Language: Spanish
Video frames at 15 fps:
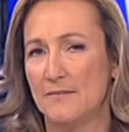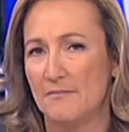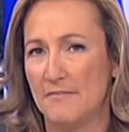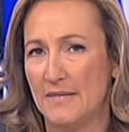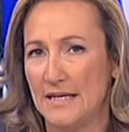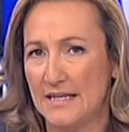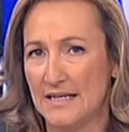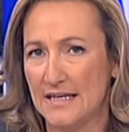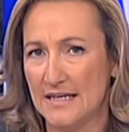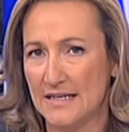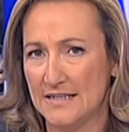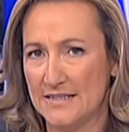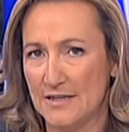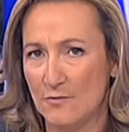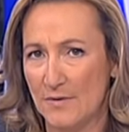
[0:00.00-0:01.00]
Balear
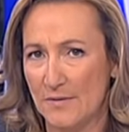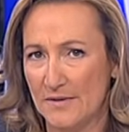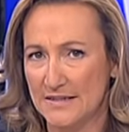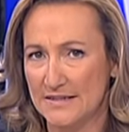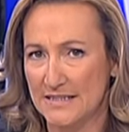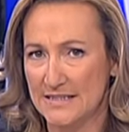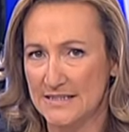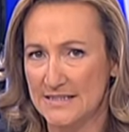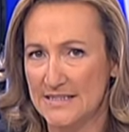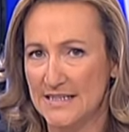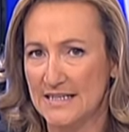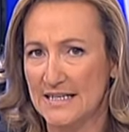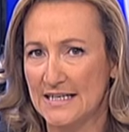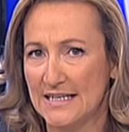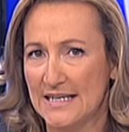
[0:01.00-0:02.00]
Jaume Matas, y en
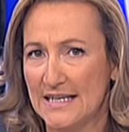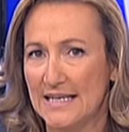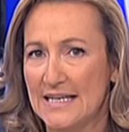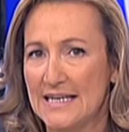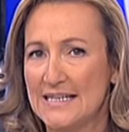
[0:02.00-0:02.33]
el que